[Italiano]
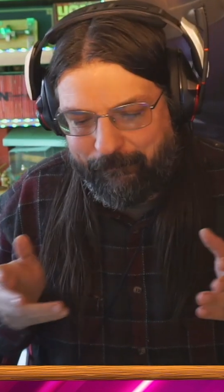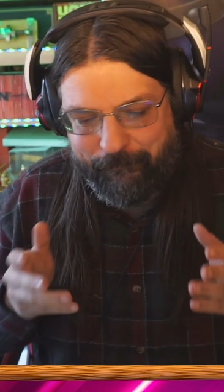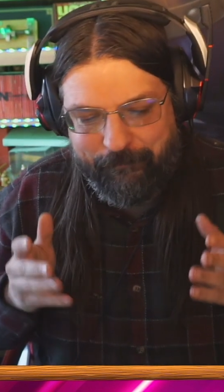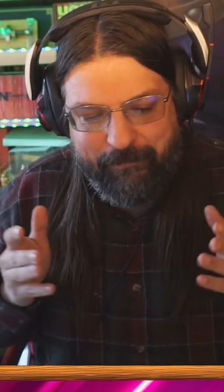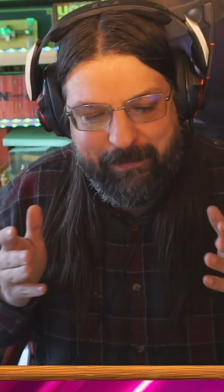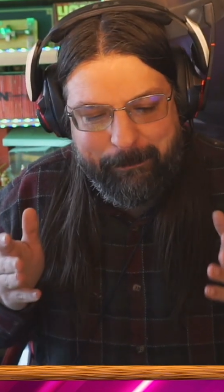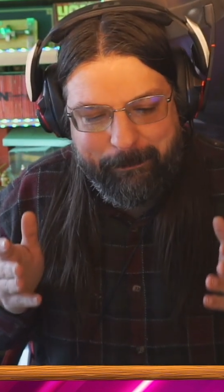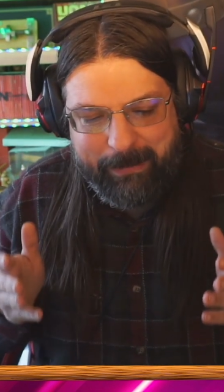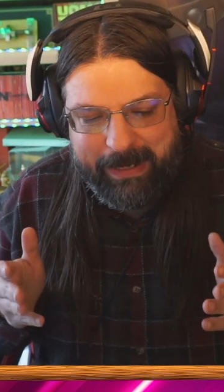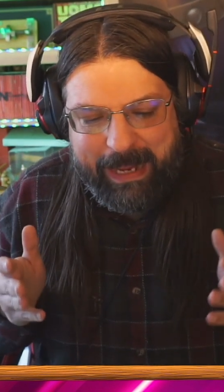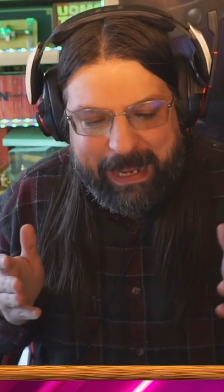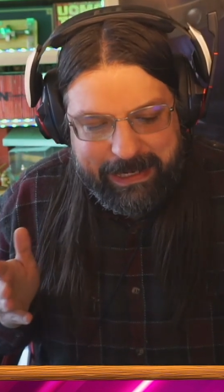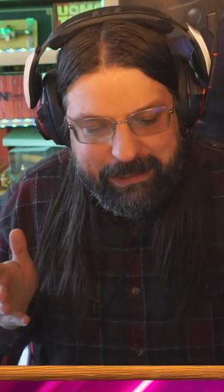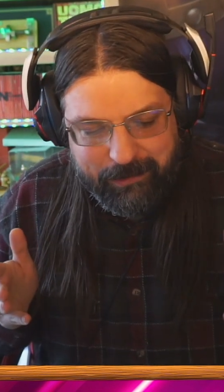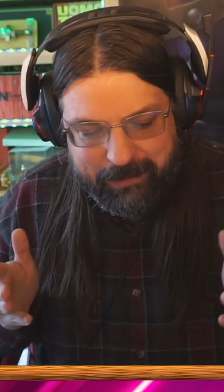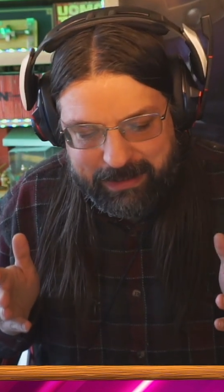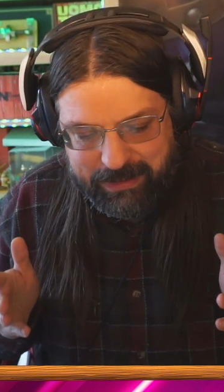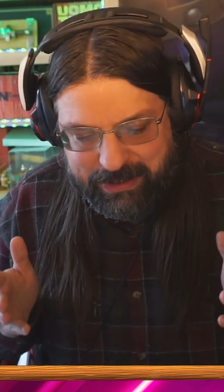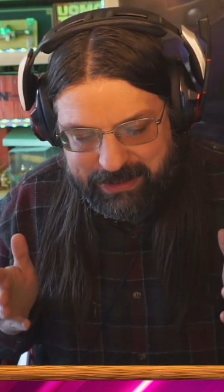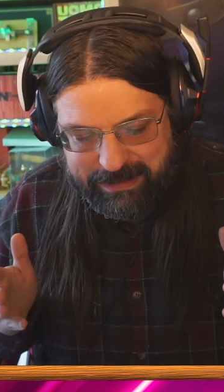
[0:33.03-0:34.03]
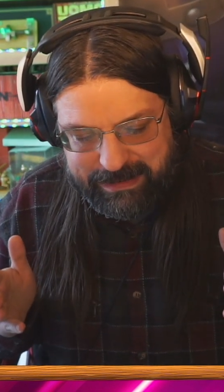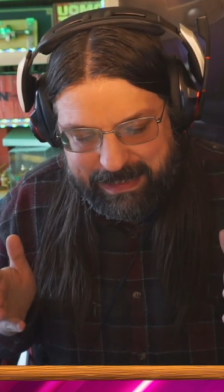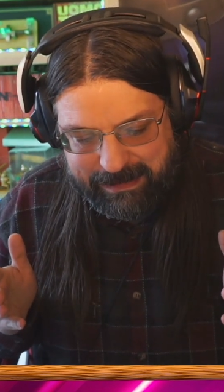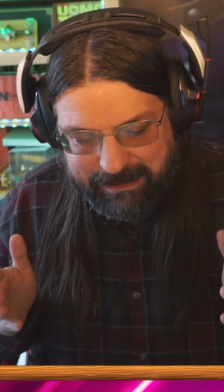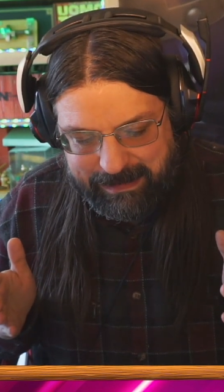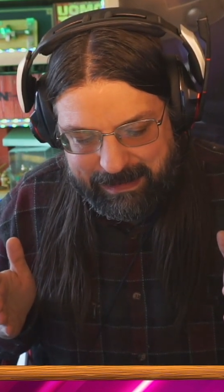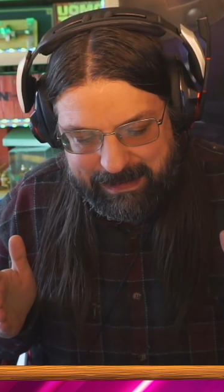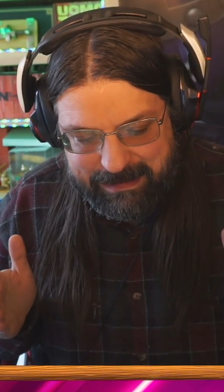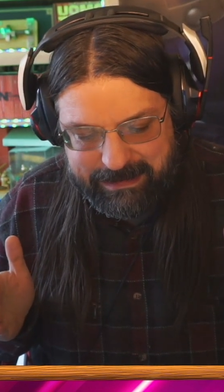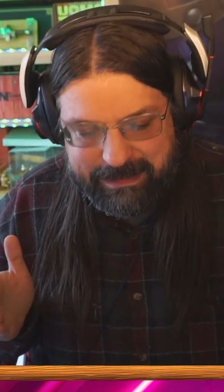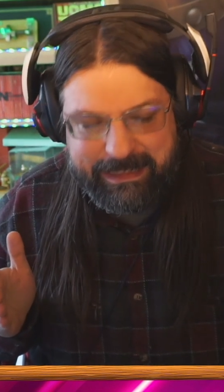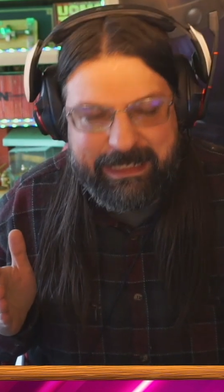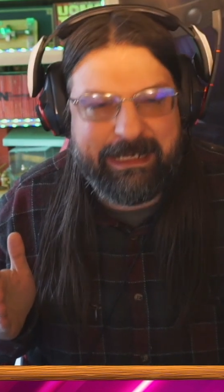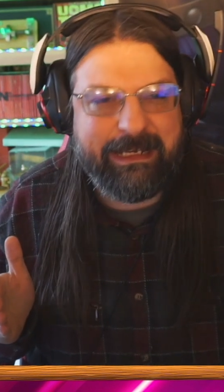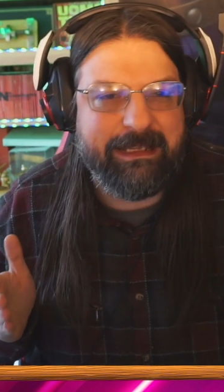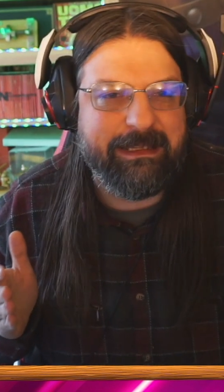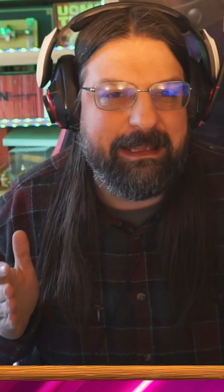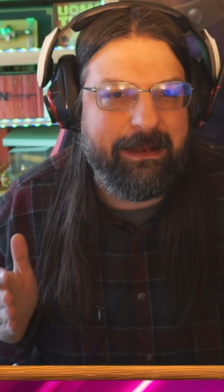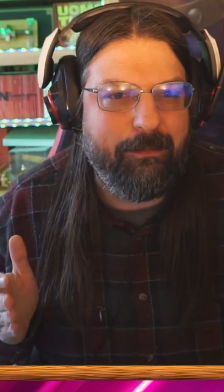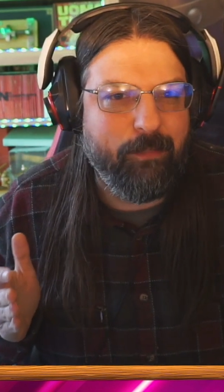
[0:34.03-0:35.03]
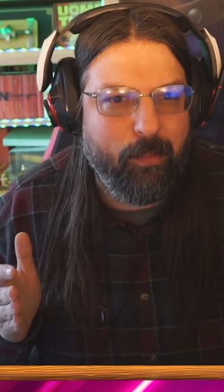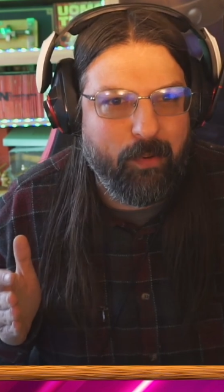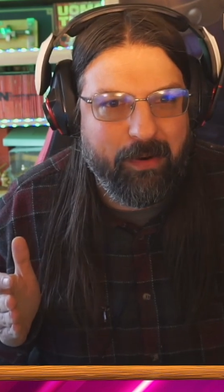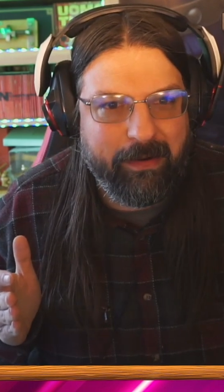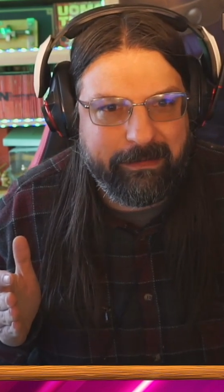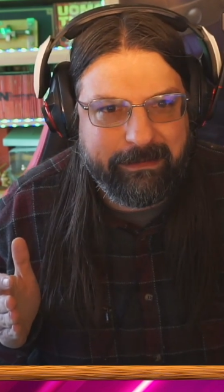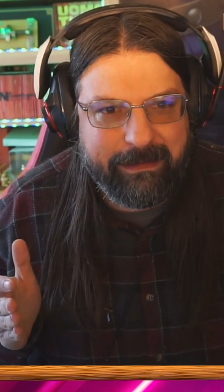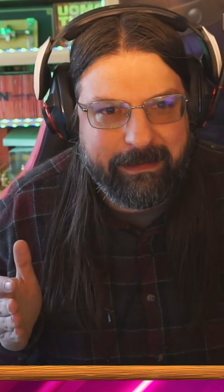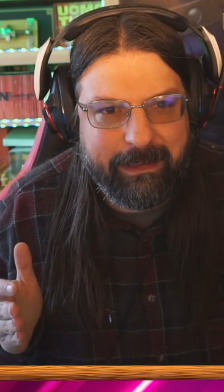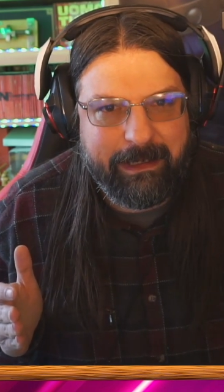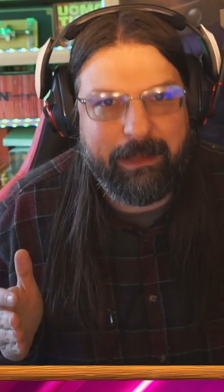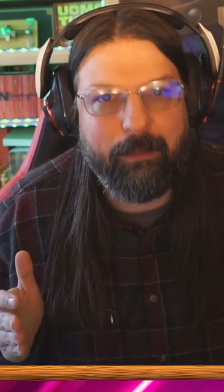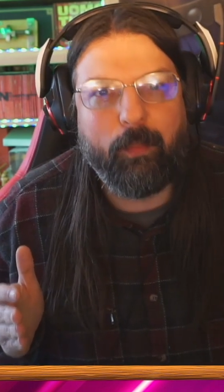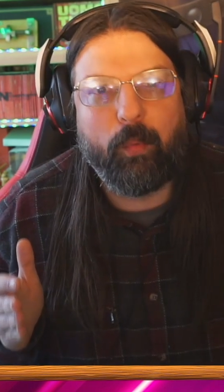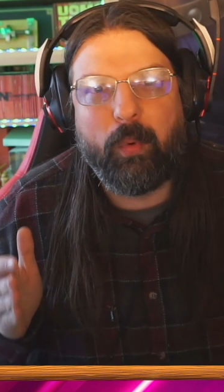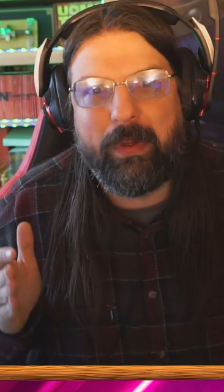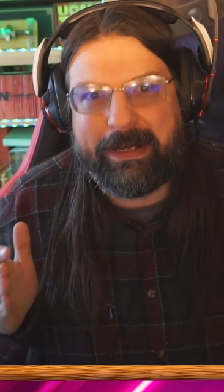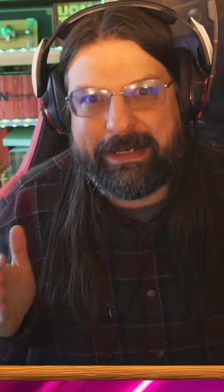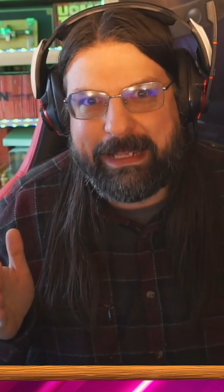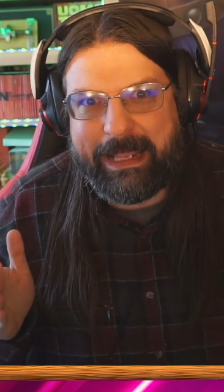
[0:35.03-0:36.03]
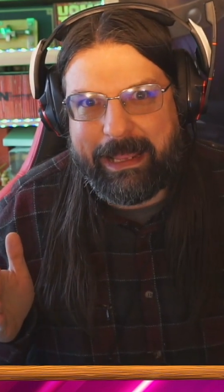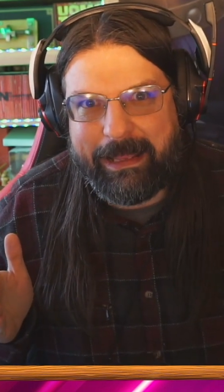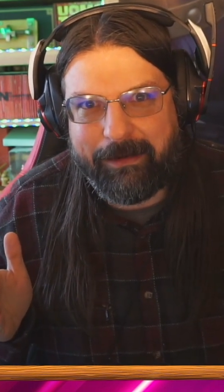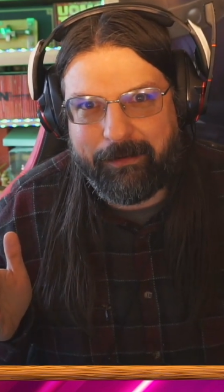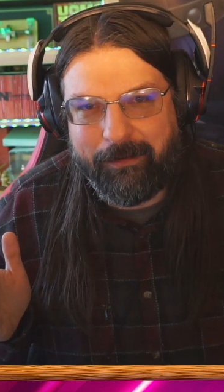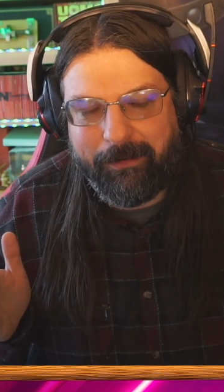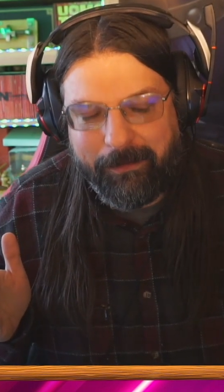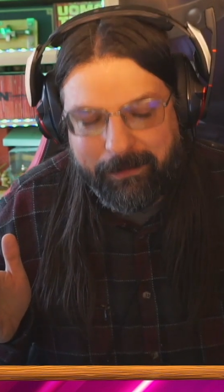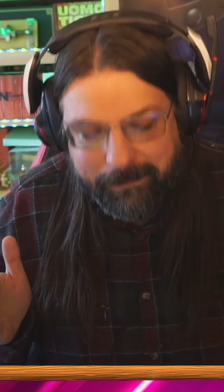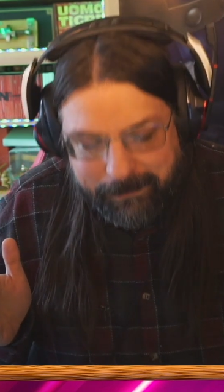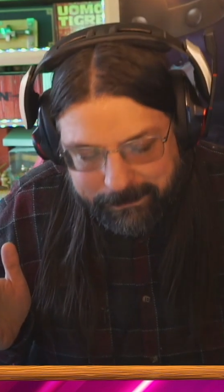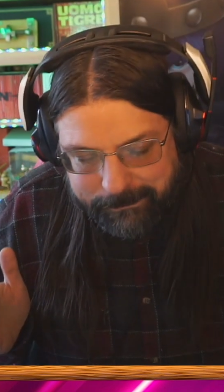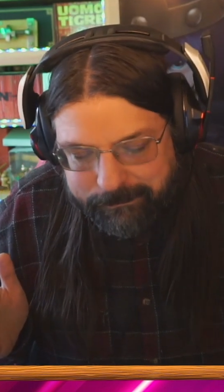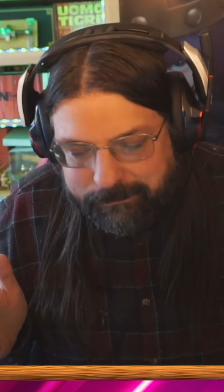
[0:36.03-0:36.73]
febbraio che c'è stata la skin del Warden guerriero,